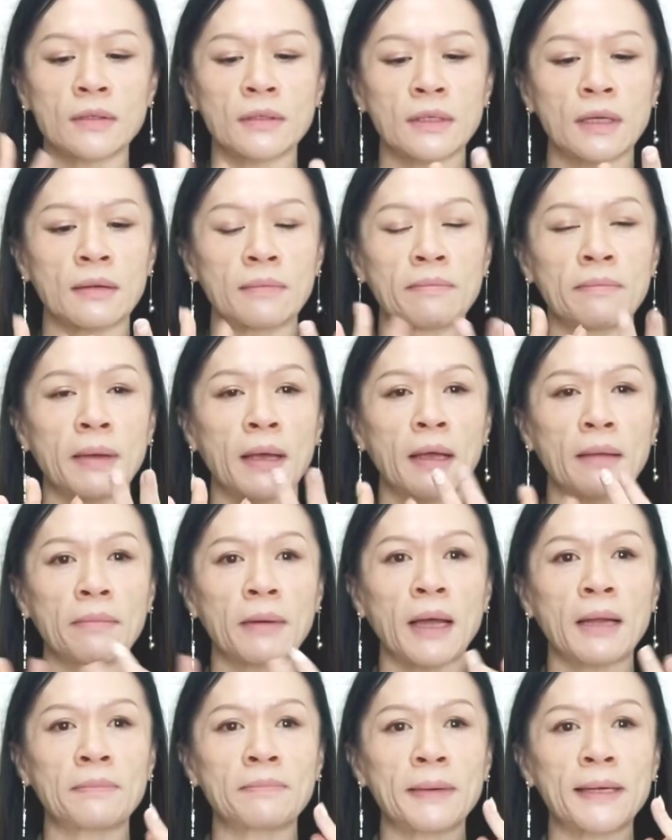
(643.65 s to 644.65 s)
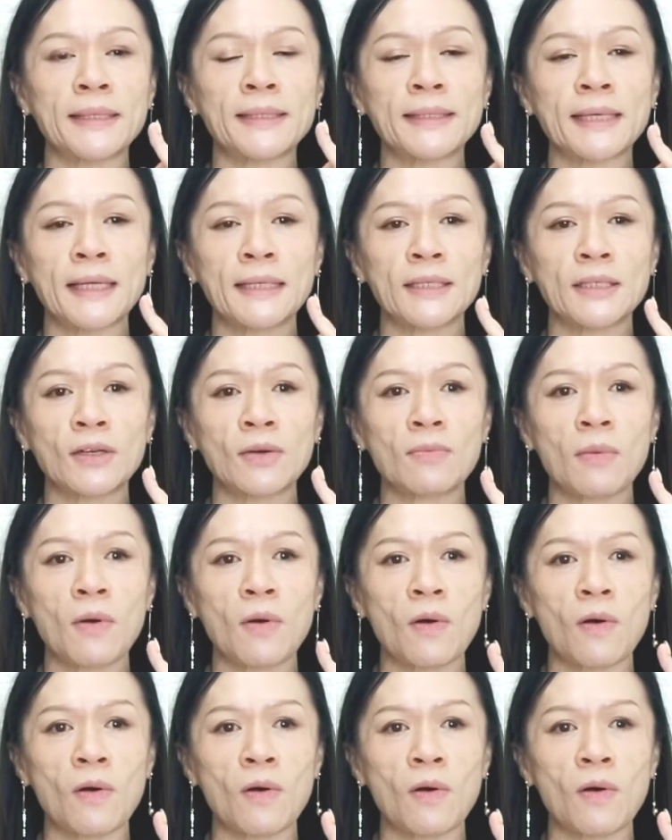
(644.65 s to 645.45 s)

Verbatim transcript: เจ็ดแปดผ่านไปเจ็ดชั่วโม